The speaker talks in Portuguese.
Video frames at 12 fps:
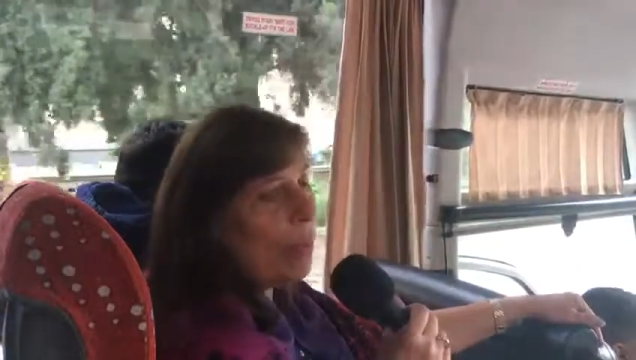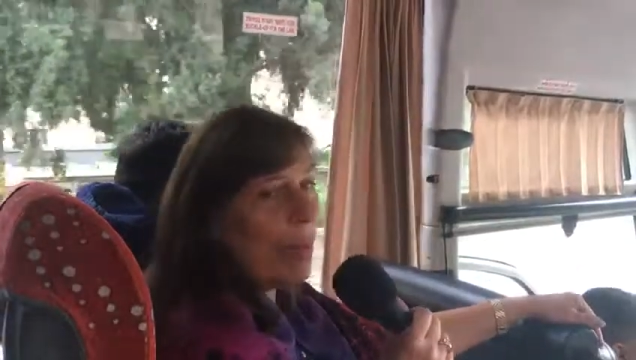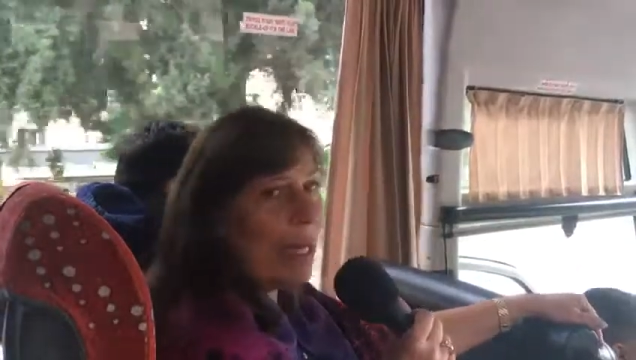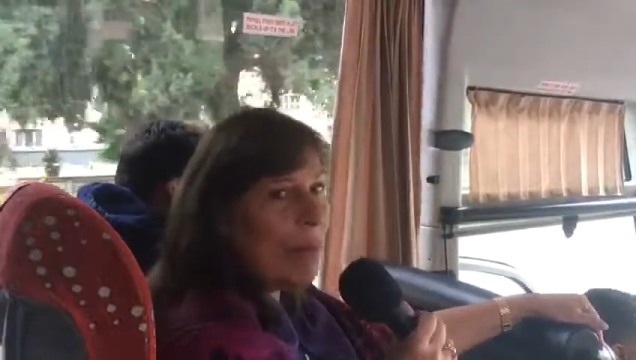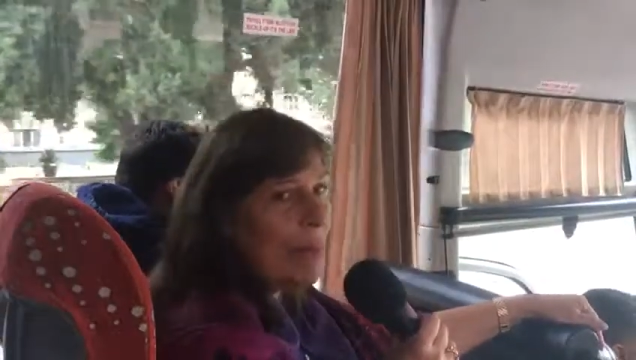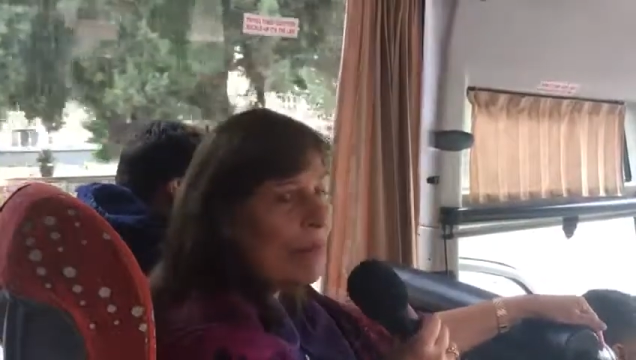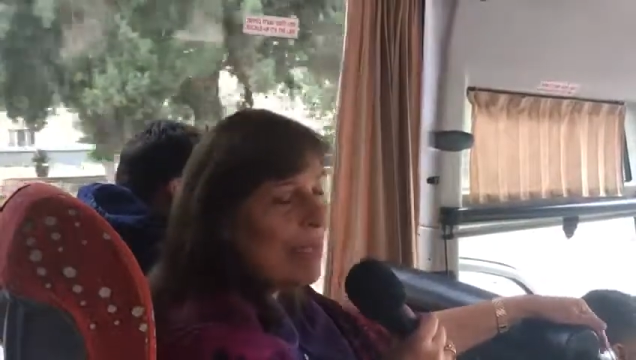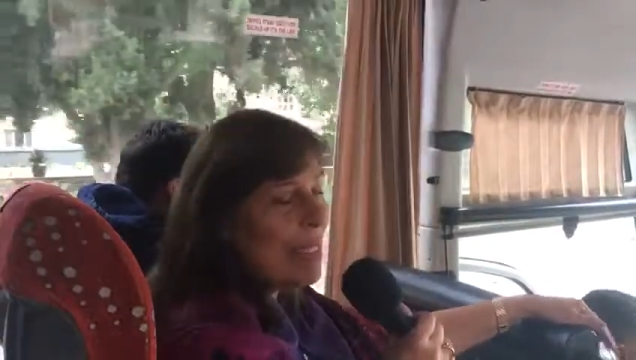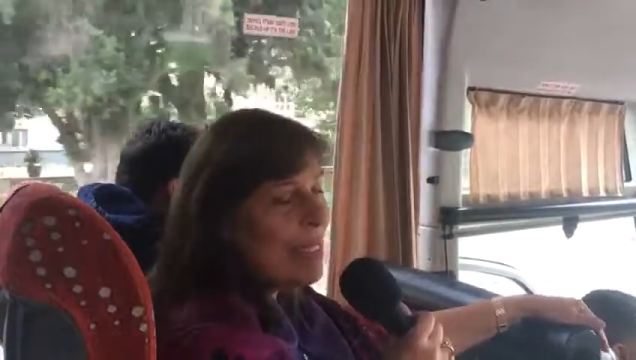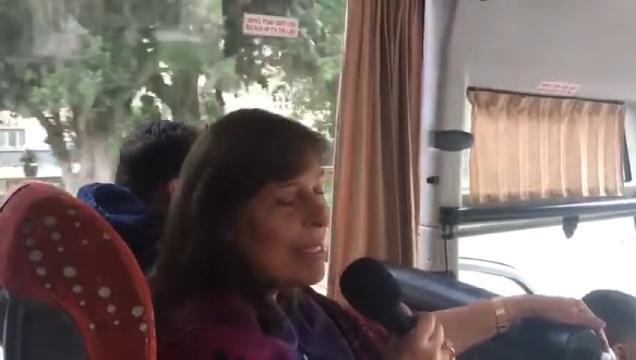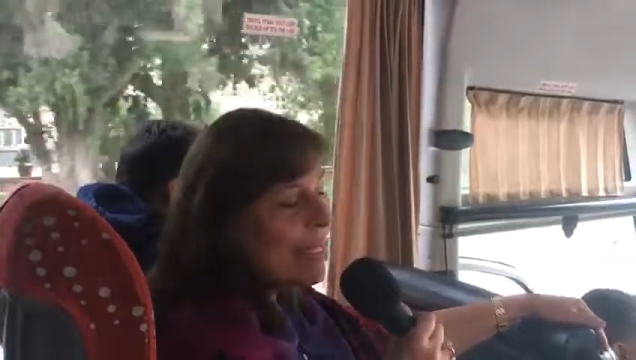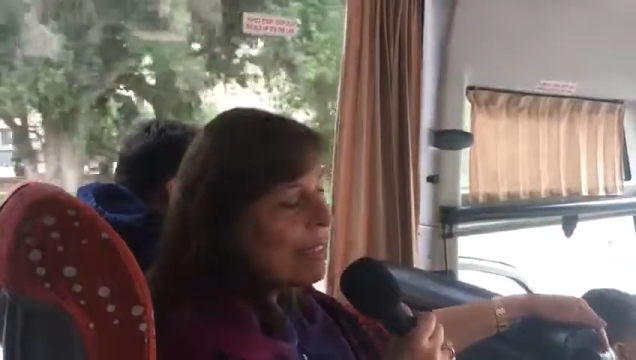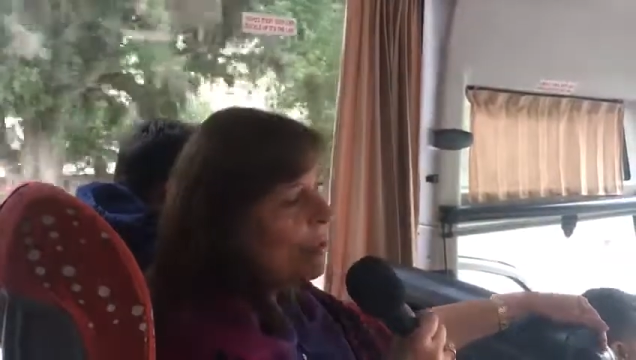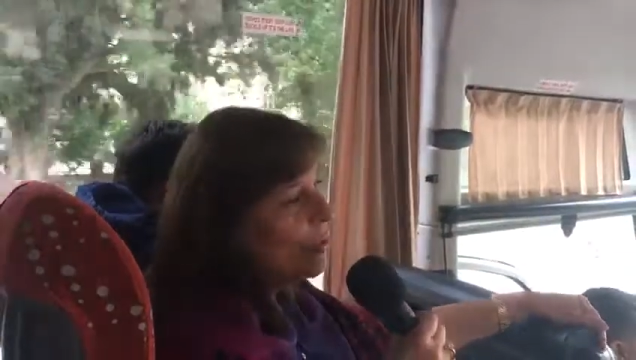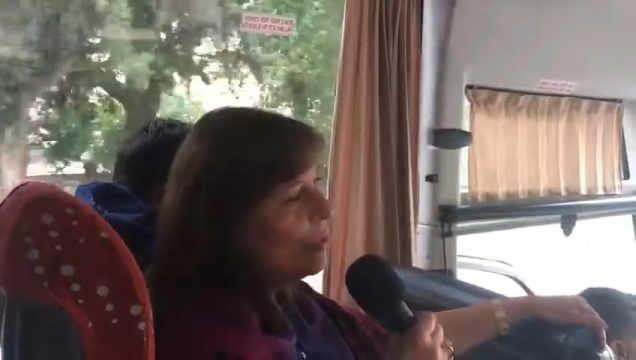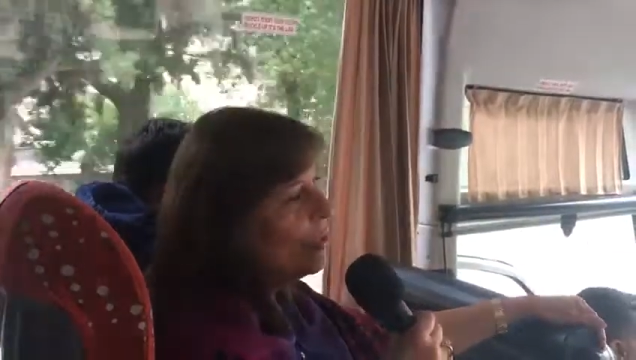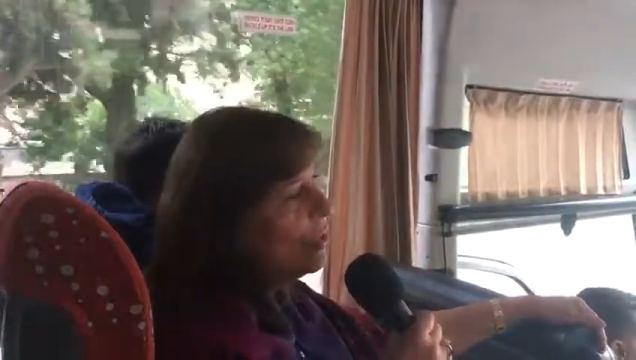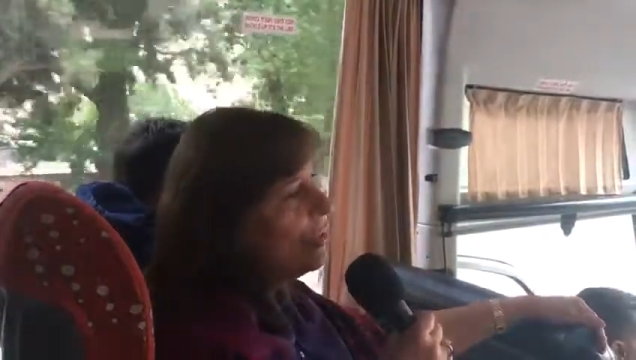problema financeiro
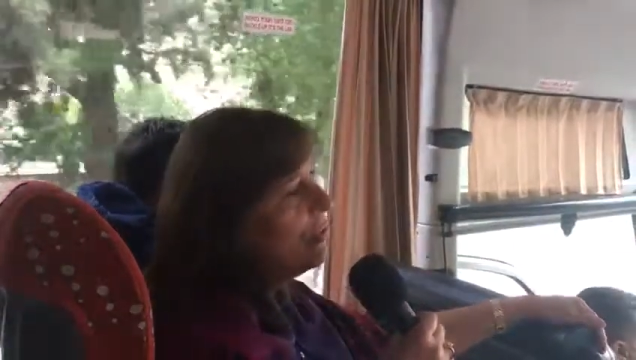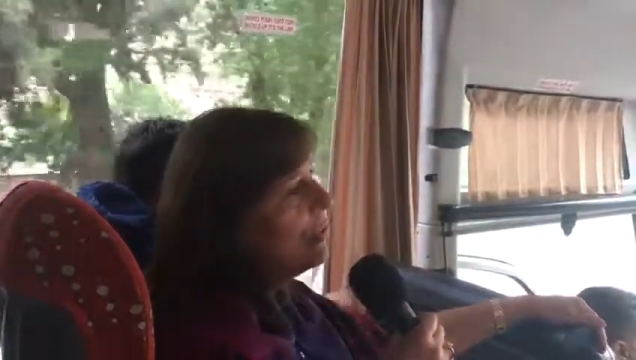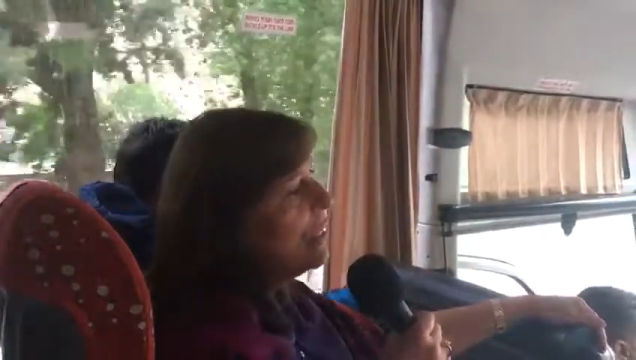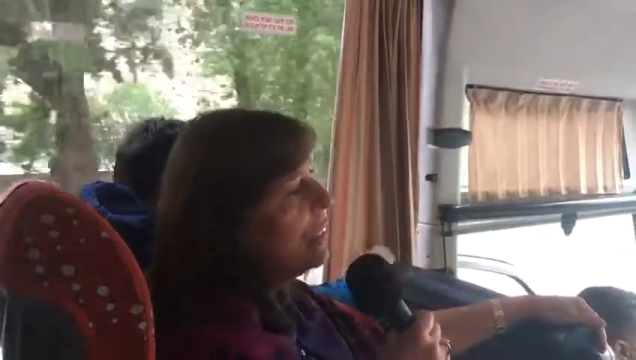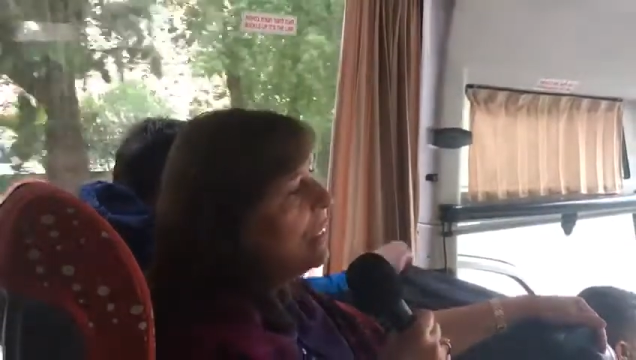que eu tive.